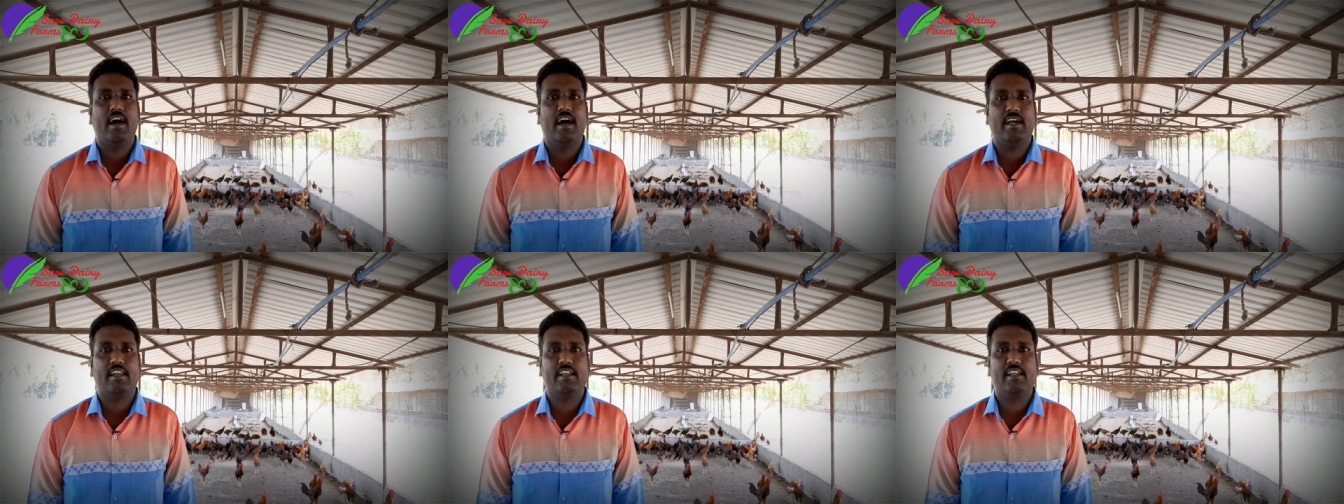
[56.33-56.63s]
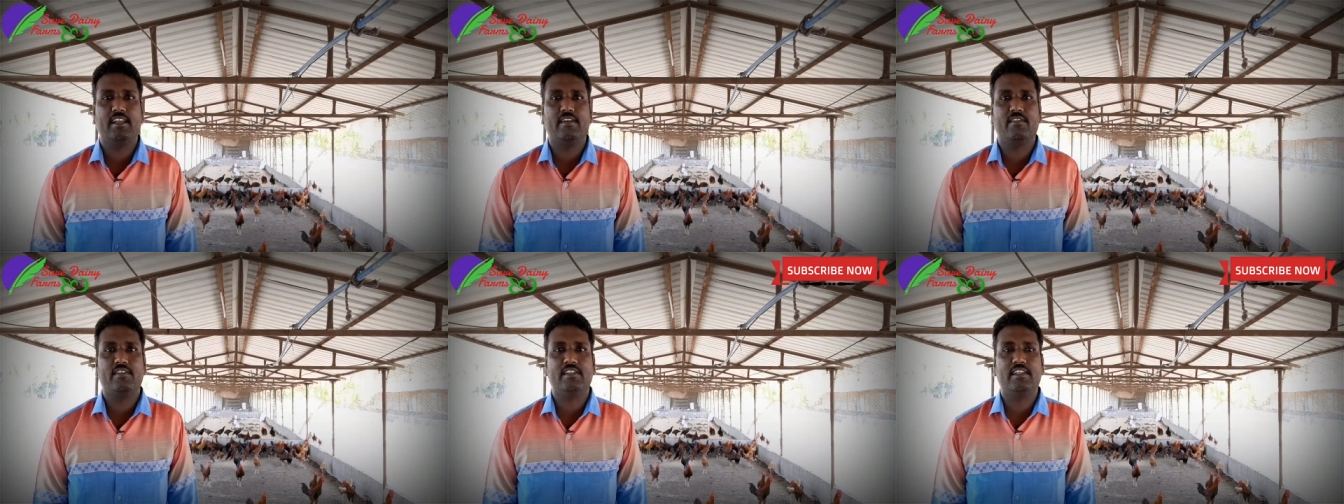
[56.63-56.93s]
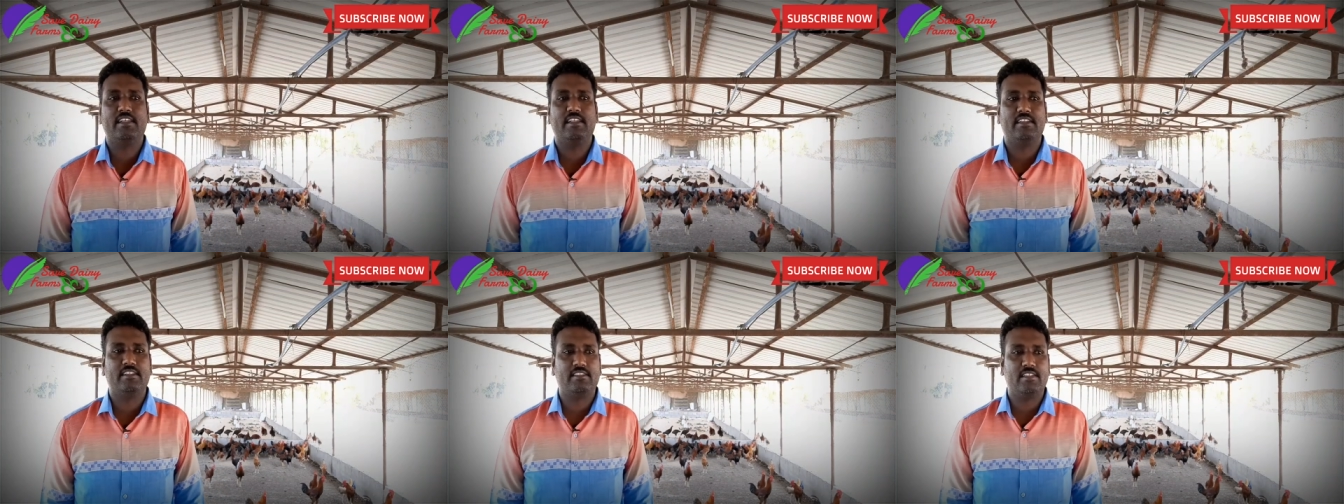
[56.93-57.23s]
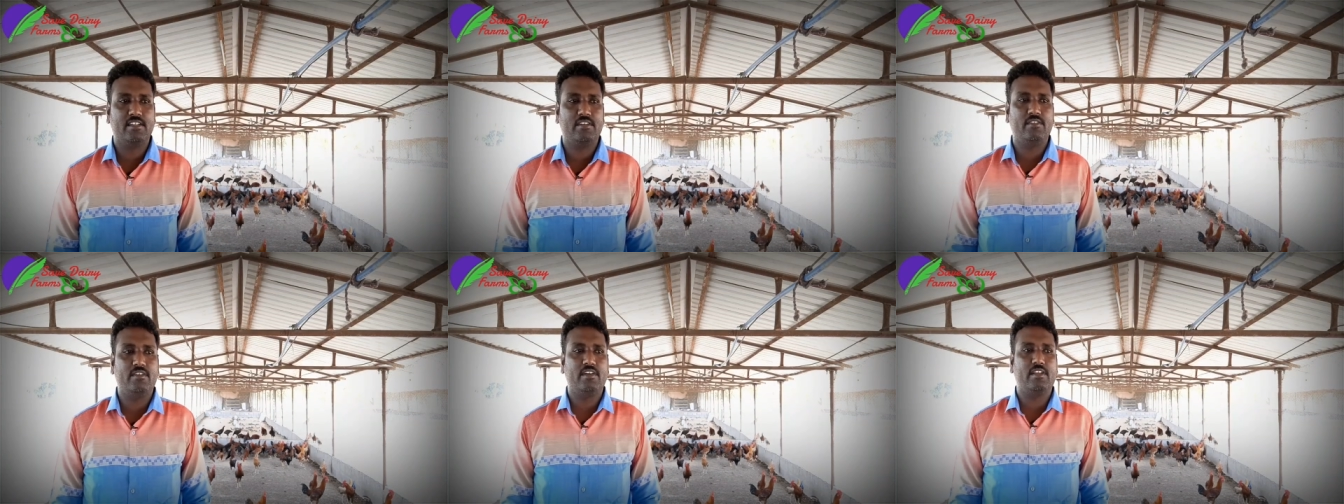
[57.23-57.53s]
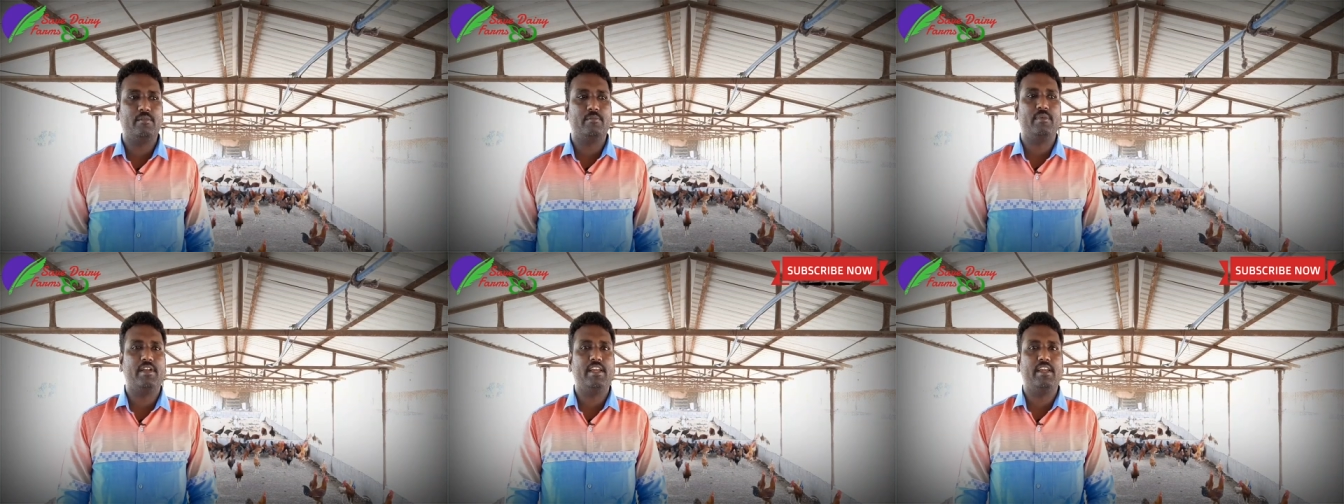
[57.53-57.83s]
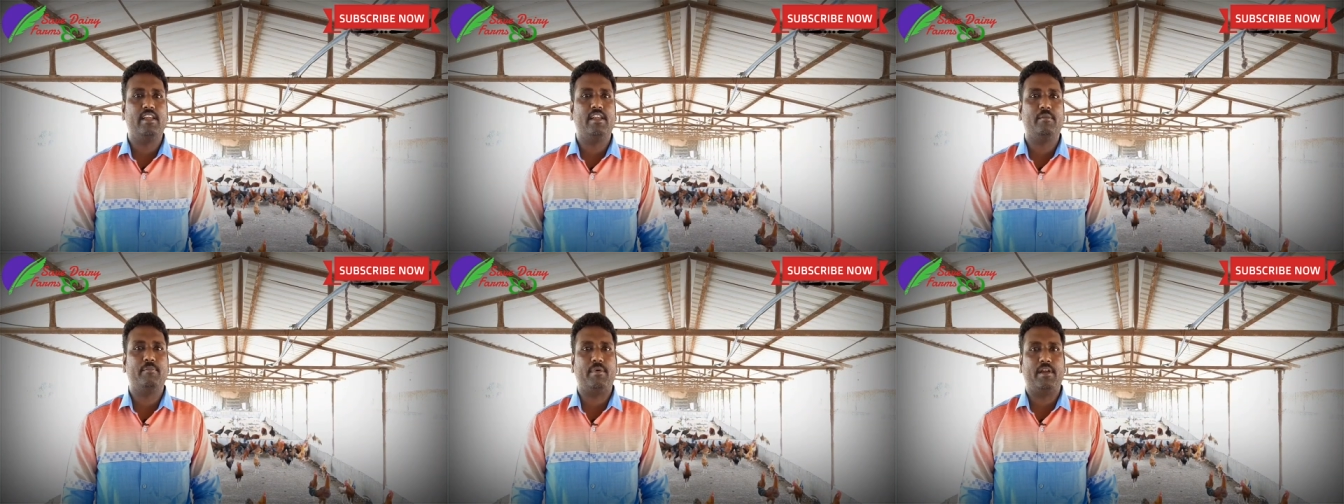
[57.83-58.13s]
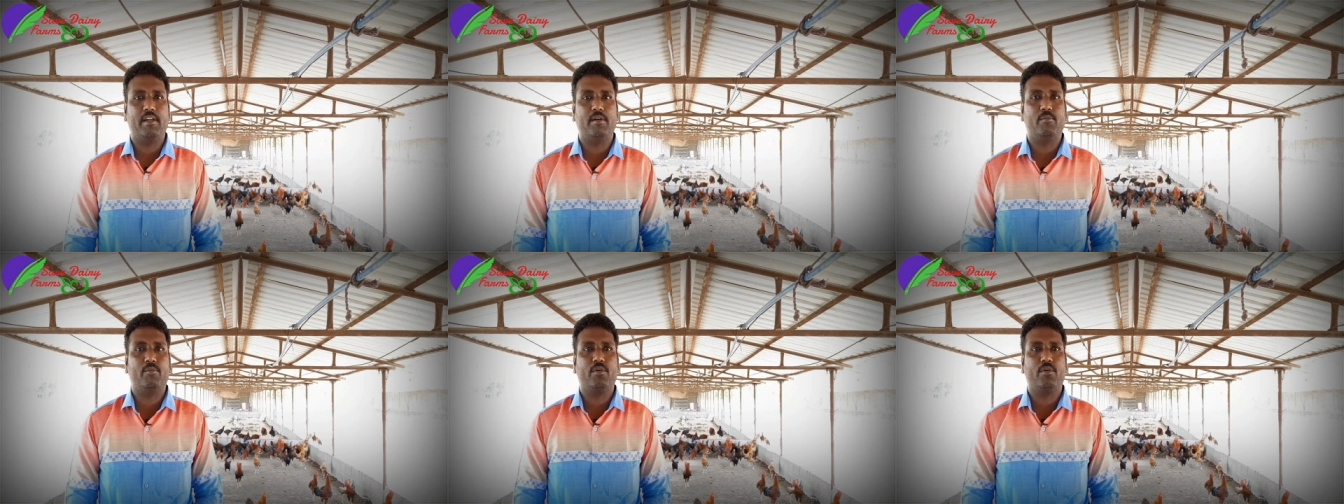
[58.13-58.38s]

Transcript: அதனால் வந்துட்டு இந்த சிறுவடு ப்ரீட்லாம் பண்ண